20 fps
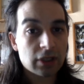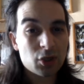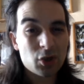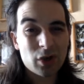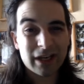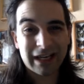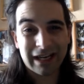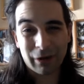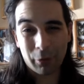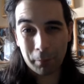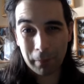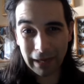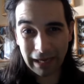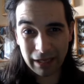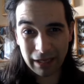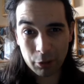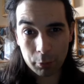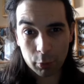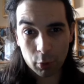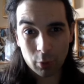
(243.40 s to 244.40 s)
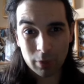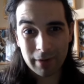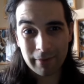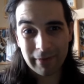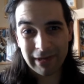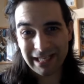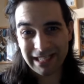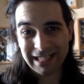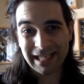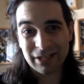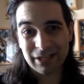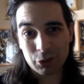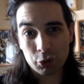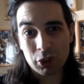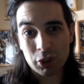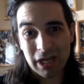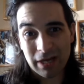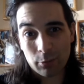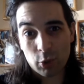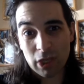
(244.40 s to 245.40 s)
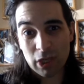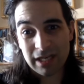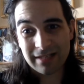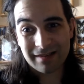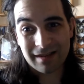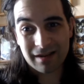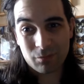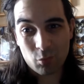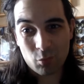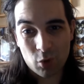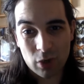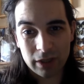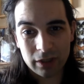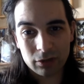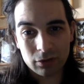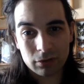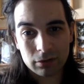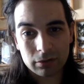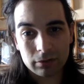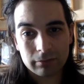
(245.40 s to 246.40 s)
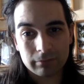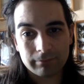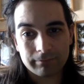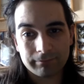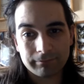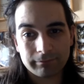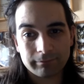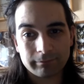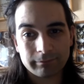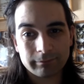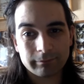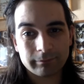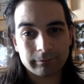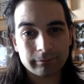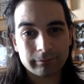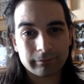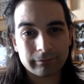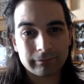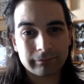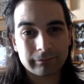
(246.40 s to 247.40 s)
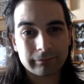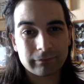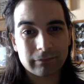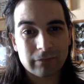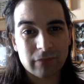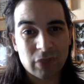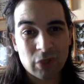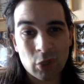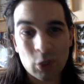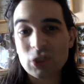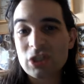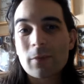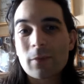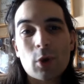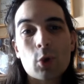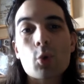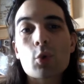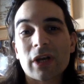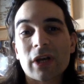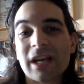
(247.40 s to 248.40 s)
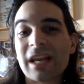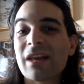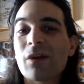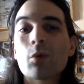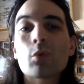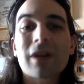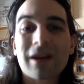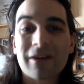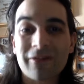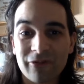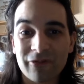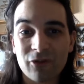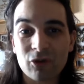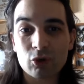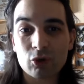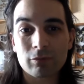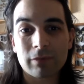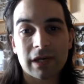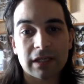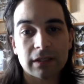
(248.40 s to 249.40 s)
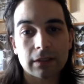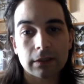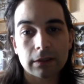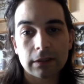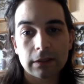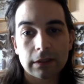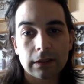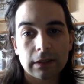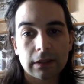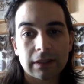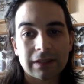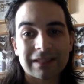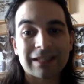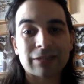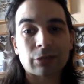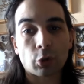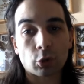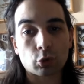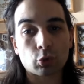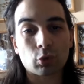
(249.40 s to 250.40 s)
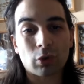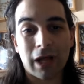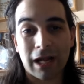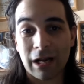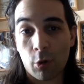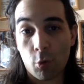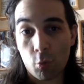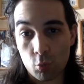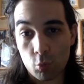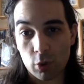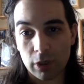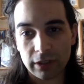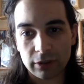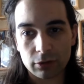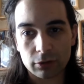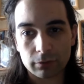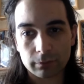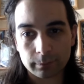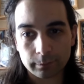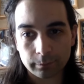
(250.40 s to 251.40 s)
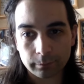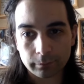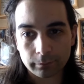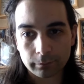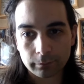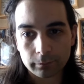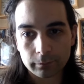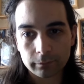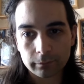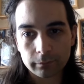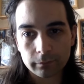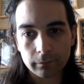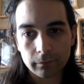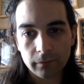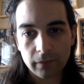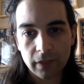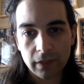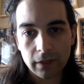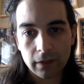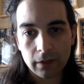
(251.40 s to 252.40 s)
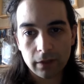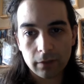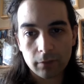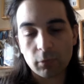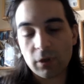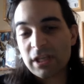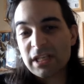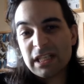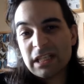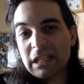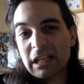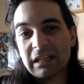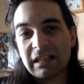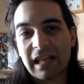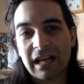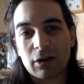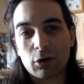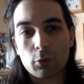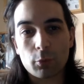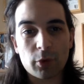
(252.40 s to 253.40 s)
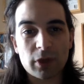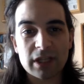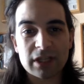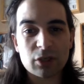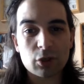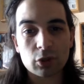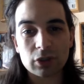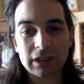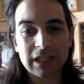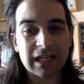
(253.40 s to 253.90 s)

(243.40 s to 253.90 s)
genera un pequeño problema y es que yo ya voy a estar muerto. Mm, no se me ocurre ninguna forma de torturar a un muerto. Puedes intentarlo, puedes cortar